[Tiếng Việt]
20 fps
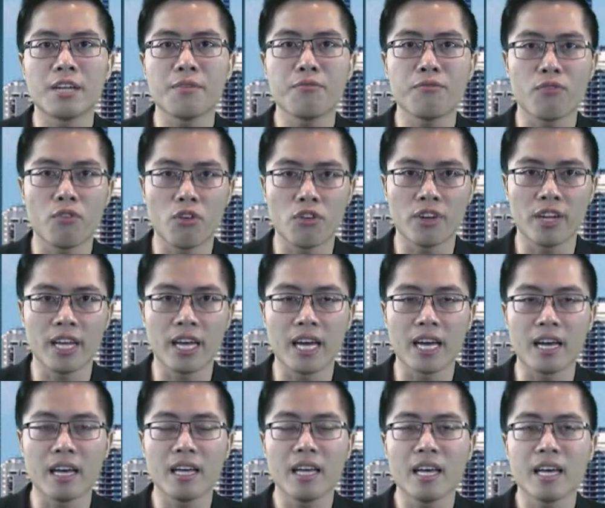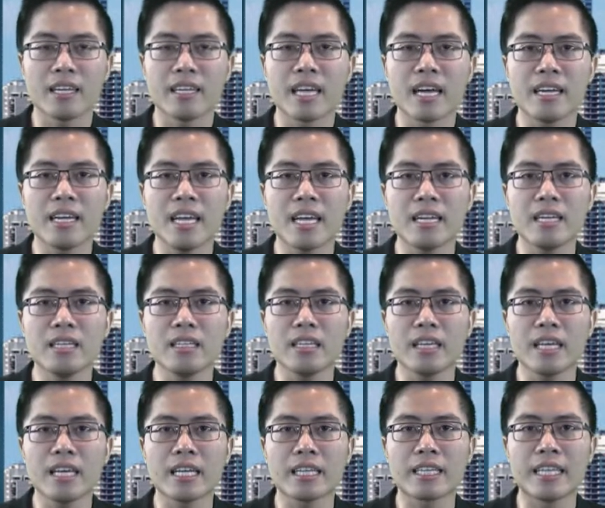California đã đệ
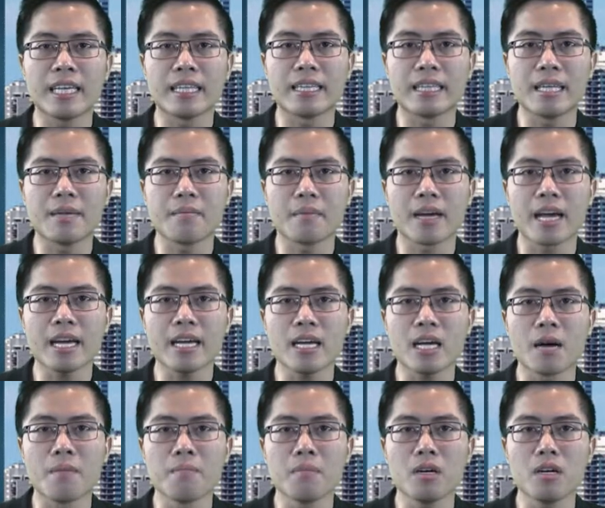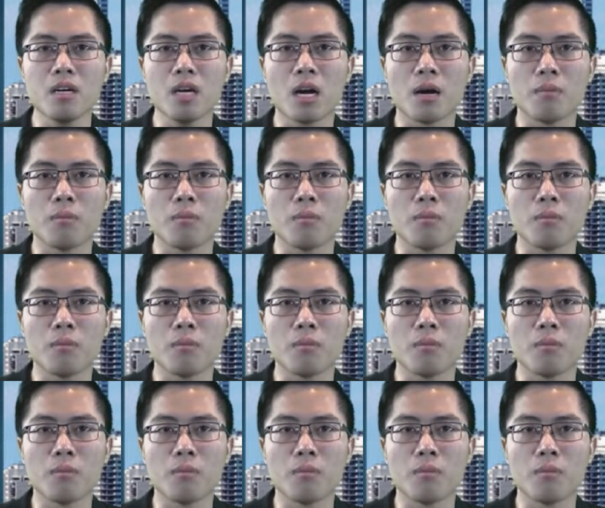đơn kiện để tìm cách cấm